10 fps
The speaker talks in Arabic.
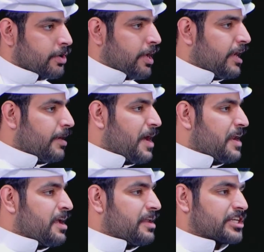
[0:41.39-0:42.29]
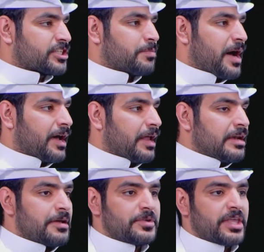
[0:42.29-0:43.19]
كل من هي نص ما
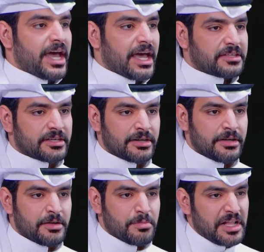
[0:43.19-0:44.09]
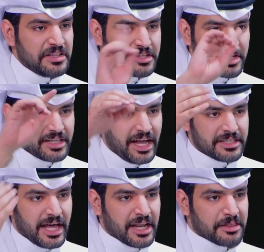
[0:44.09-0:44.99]
كني بديت من قطعة
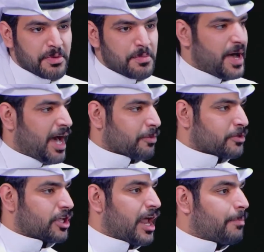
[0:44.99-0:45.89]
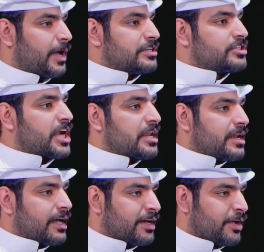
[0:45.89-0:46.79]
أرض من بحر وتراب أن
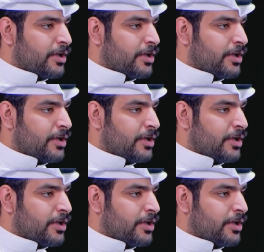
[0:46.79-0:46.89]
جنة